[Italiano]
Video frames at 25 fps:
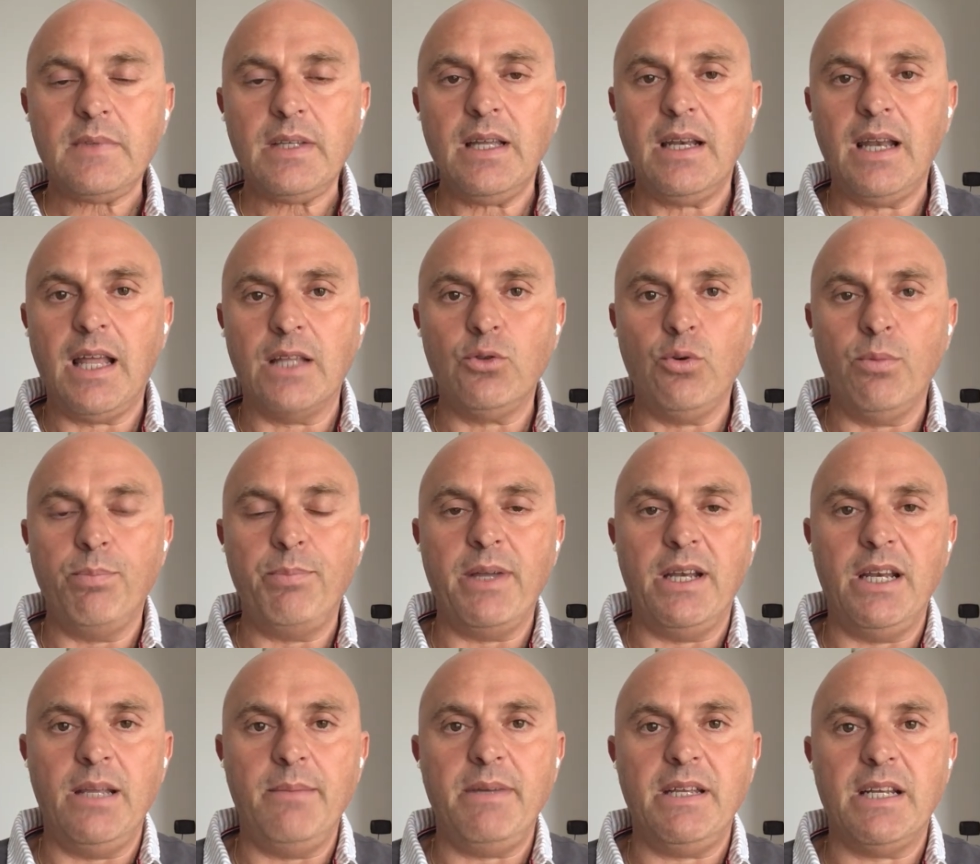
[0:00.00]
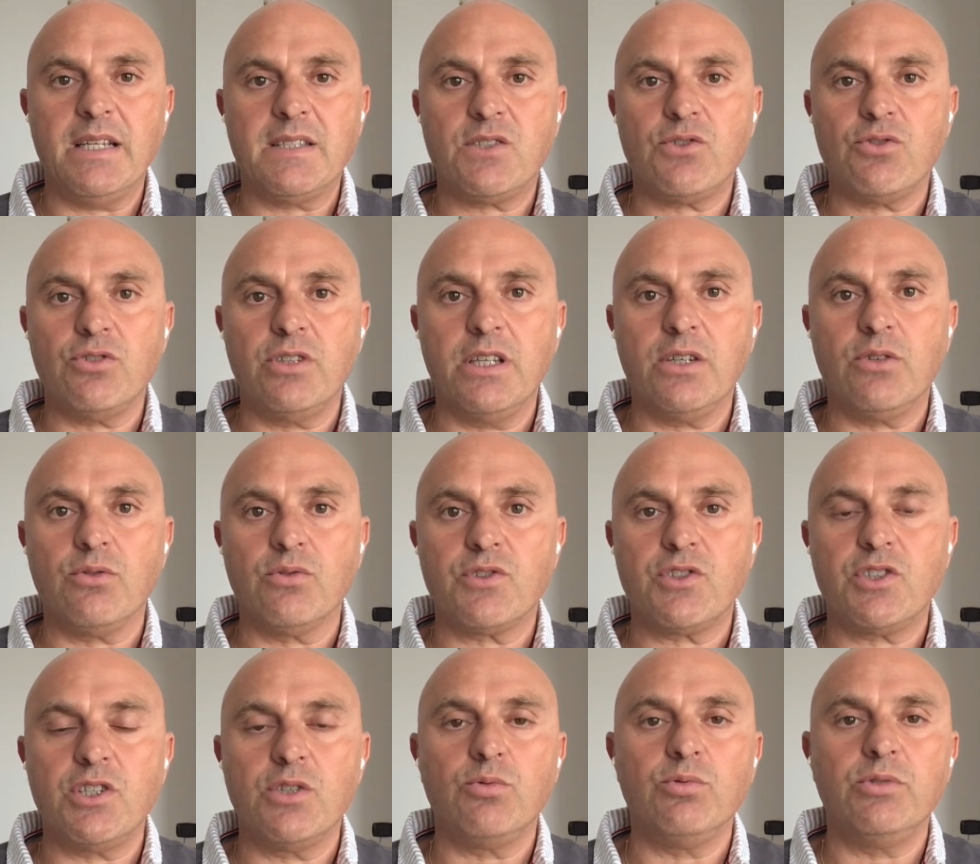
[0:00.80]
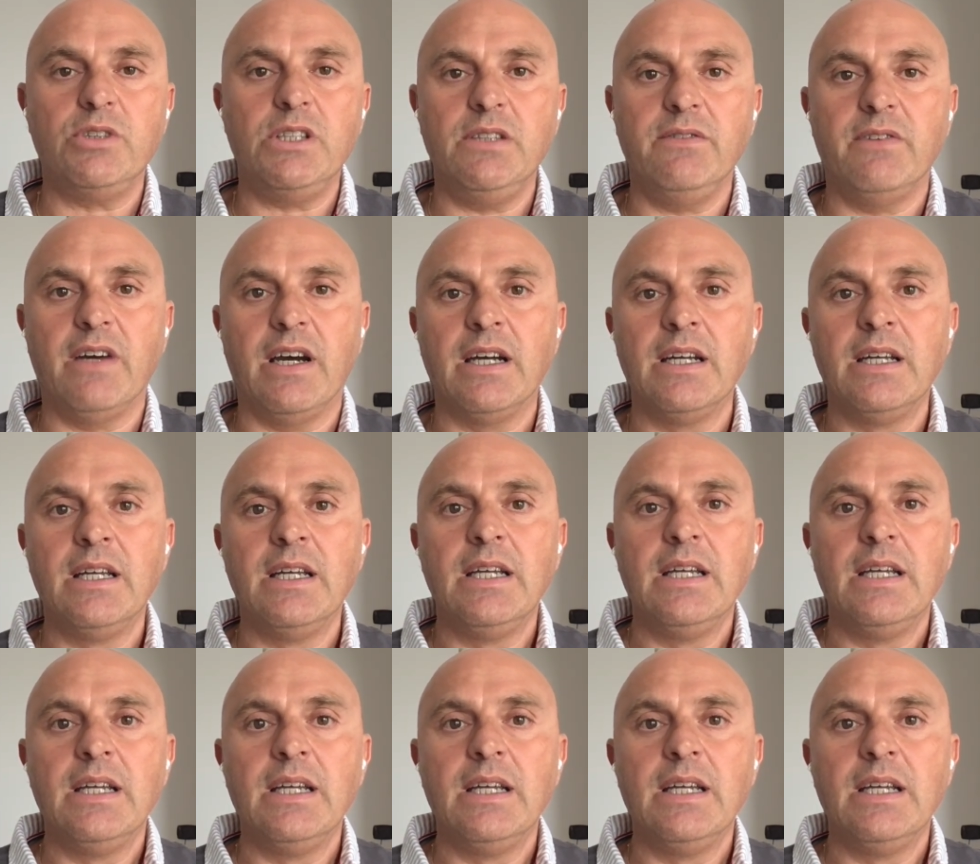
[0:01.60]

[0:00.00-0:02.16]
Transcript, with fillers: La doppia eliminazione consecutiva,